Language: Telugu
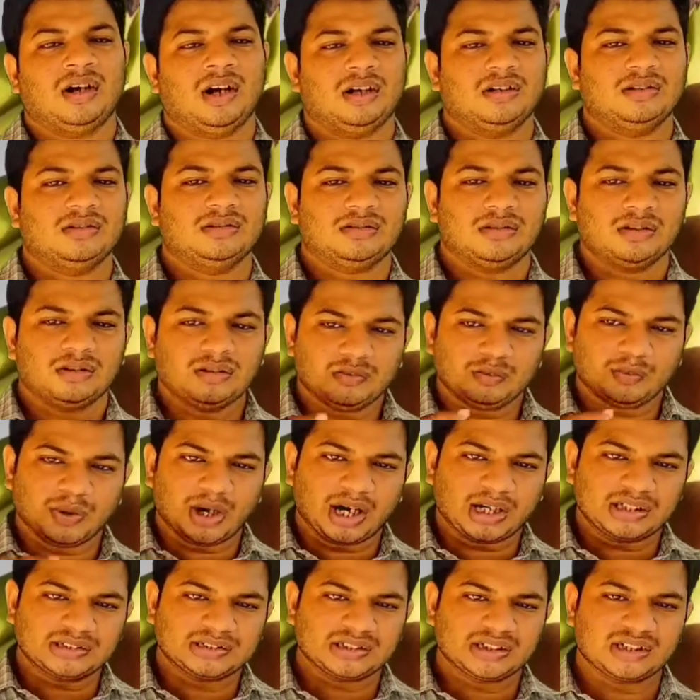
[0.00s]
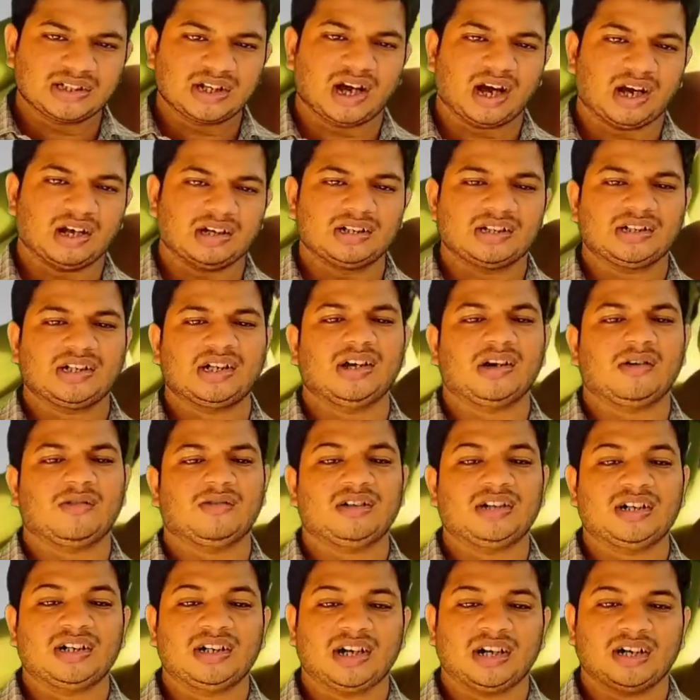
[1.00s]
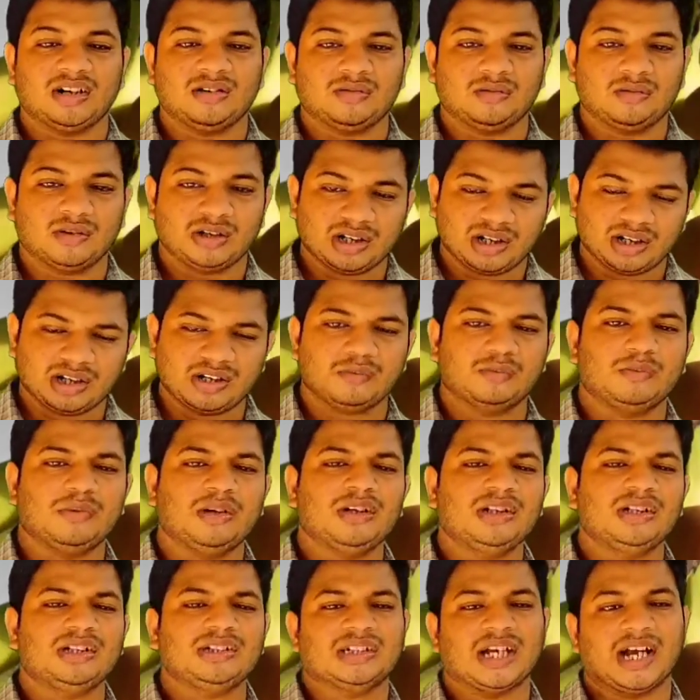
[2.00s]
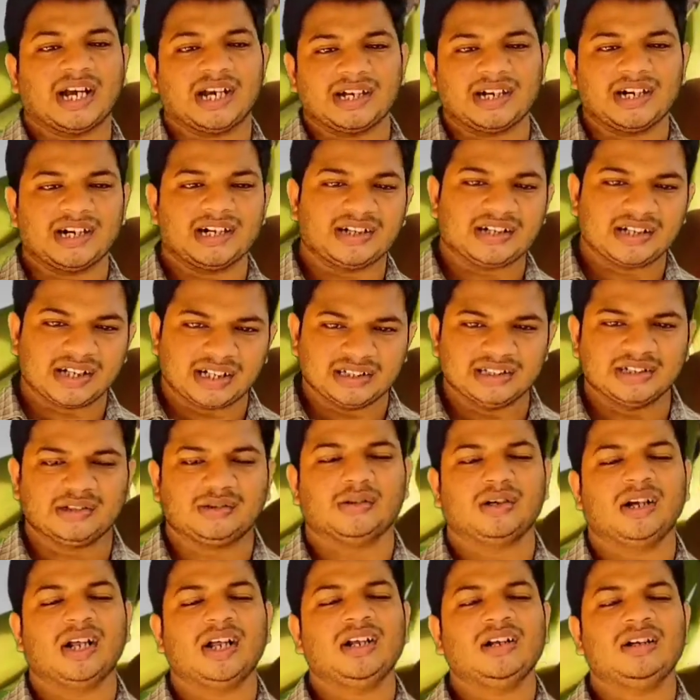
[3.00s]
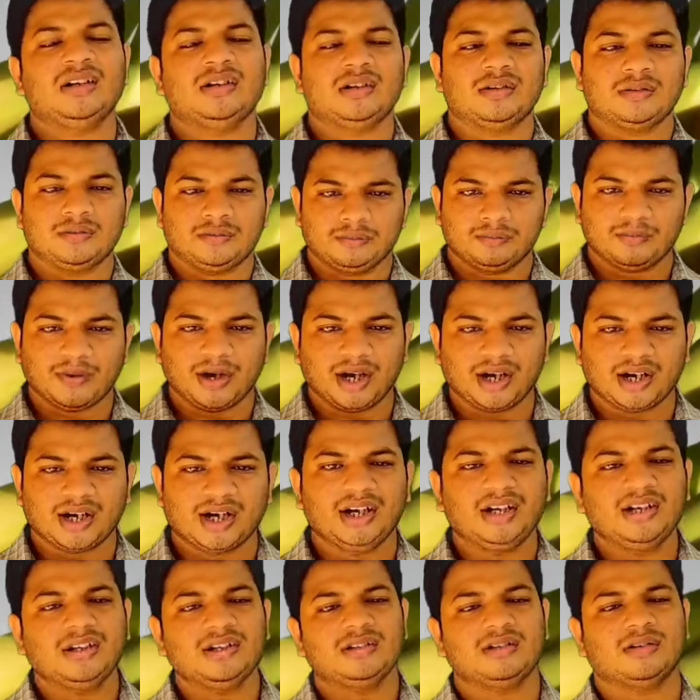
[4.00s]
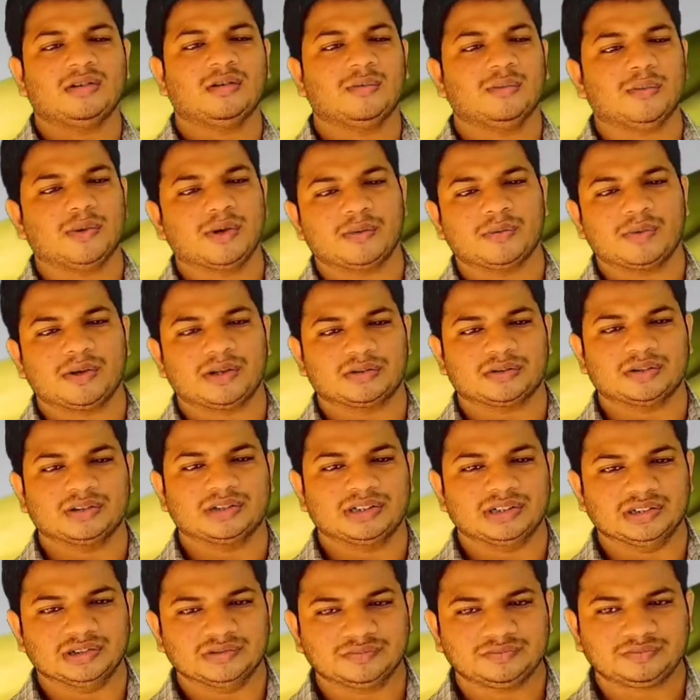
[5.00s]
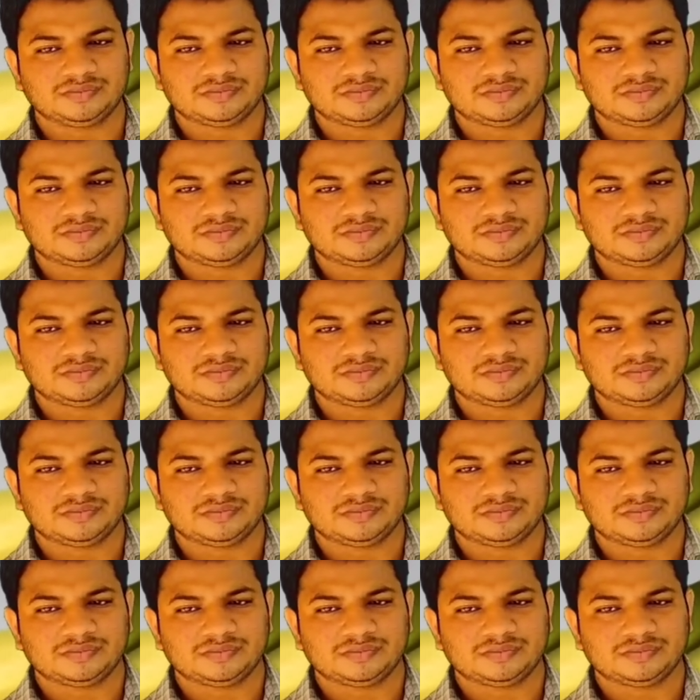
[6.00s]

అందులోనూ మానసికంగా ఆరోగ్యంగా ఉండ ఉండడంలో ఈ థైరాయిడ్ గ్రంథి కూడా బాగా ఉపయోగపడుతుంది